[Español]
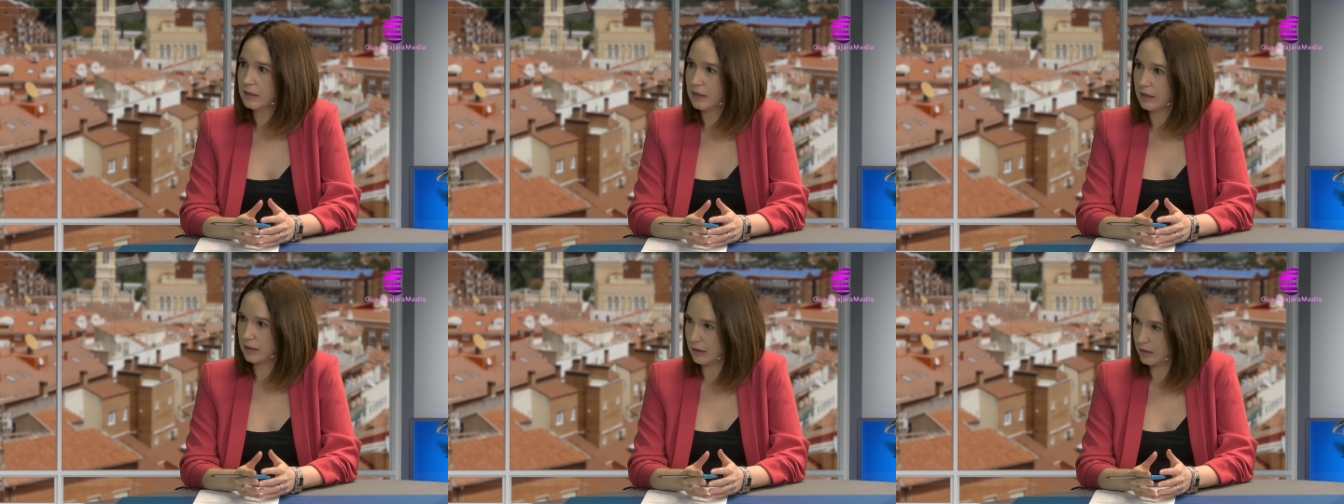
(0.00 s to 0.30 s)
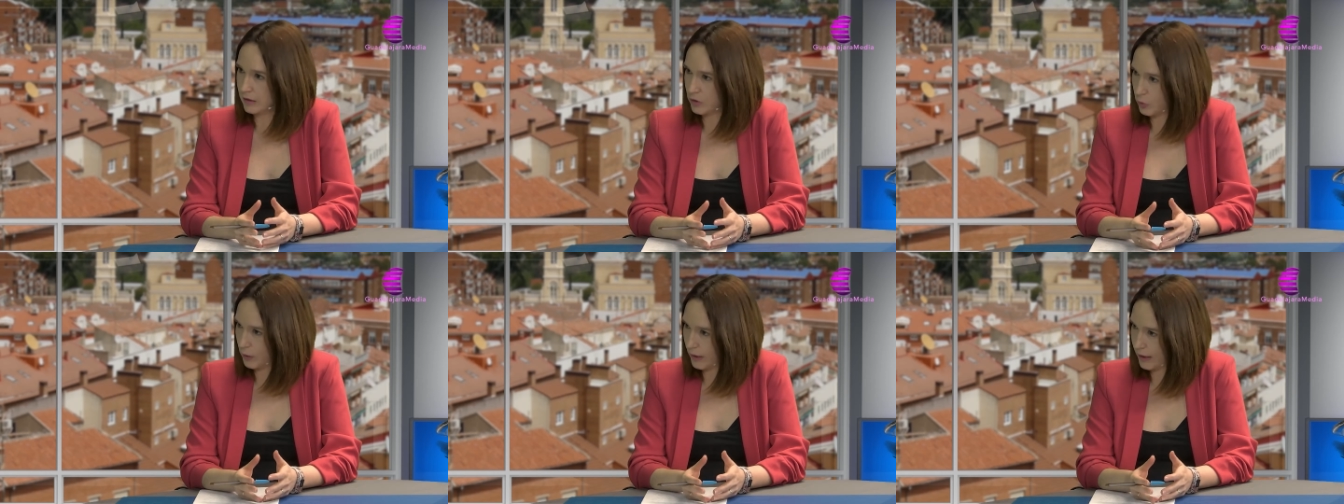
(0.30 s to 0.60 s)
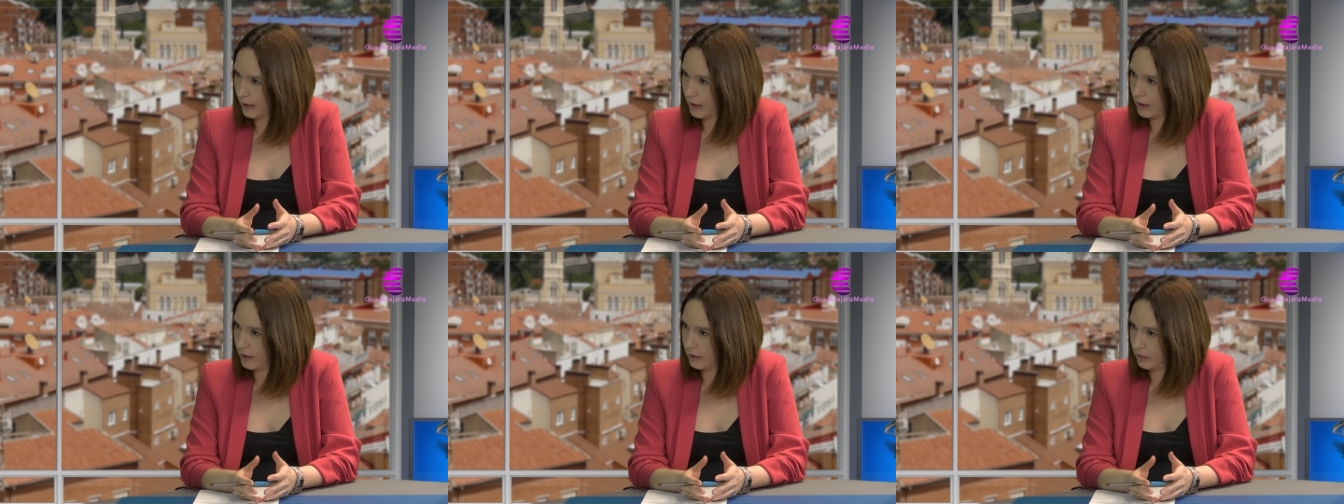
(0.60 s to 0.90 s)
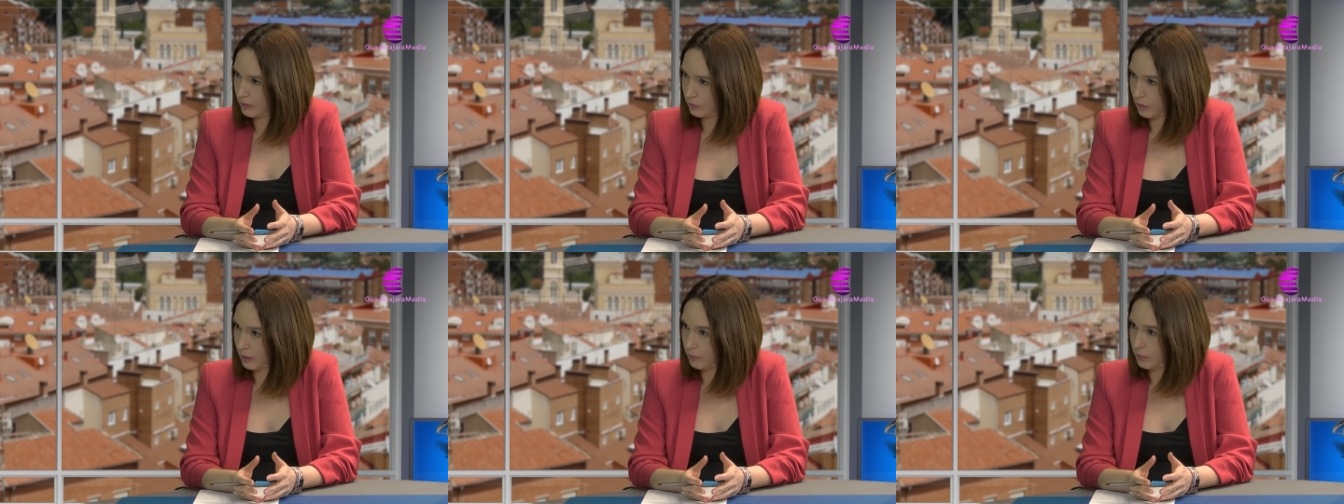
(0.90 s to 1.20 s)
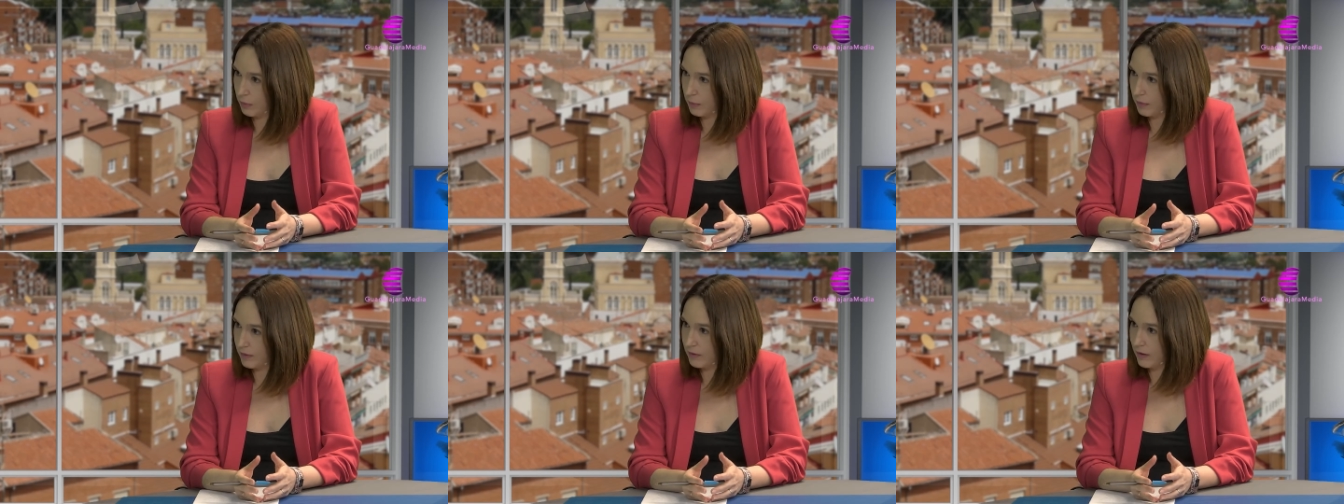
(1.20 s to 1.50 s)
tiene Soaquel, una
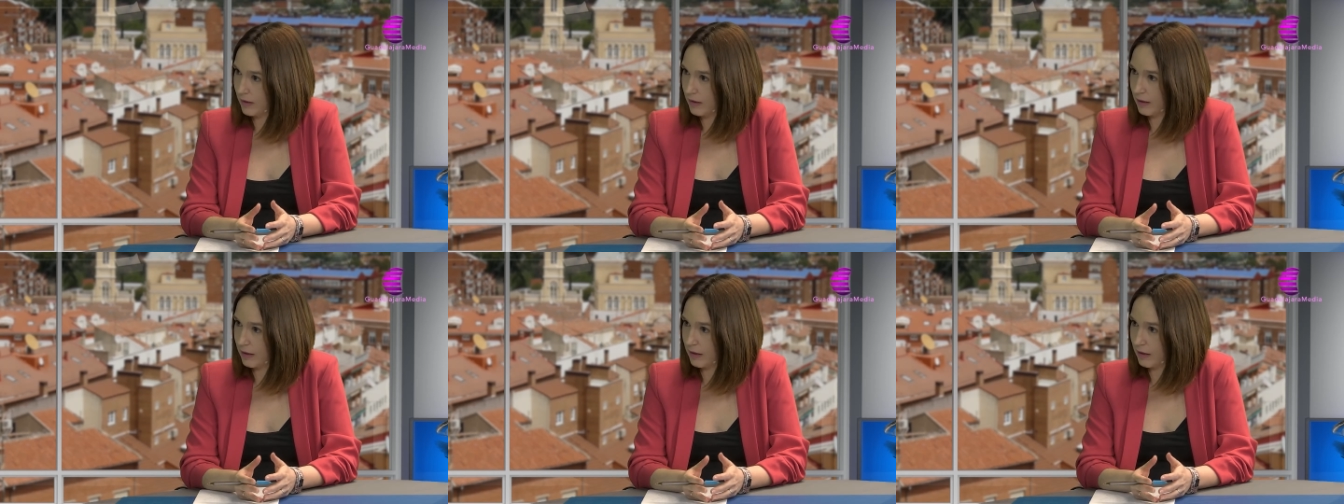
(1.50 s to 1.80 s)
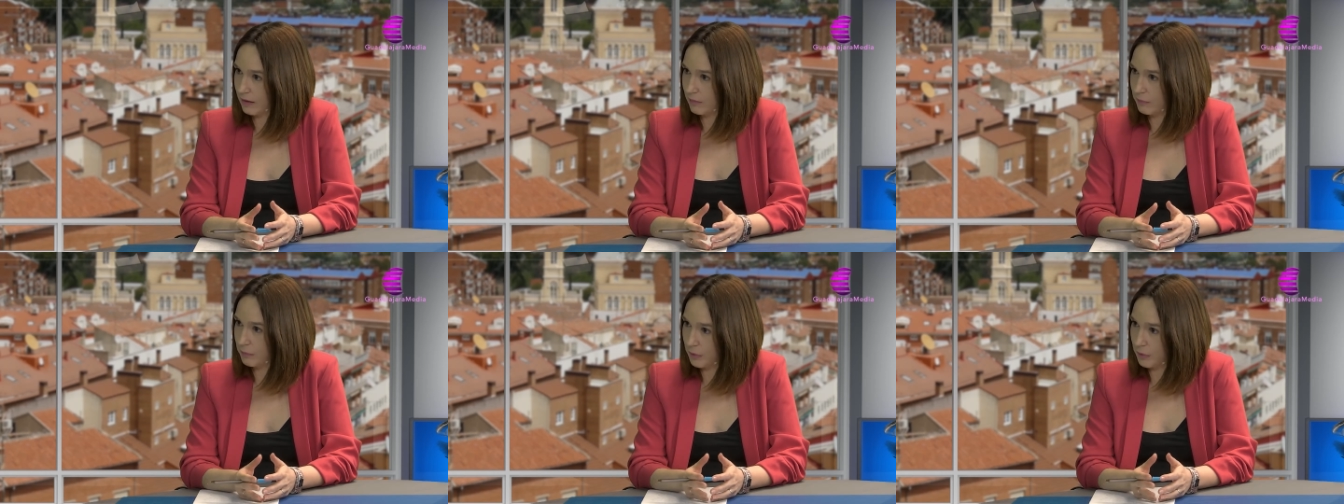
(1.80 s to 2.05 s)
provincia que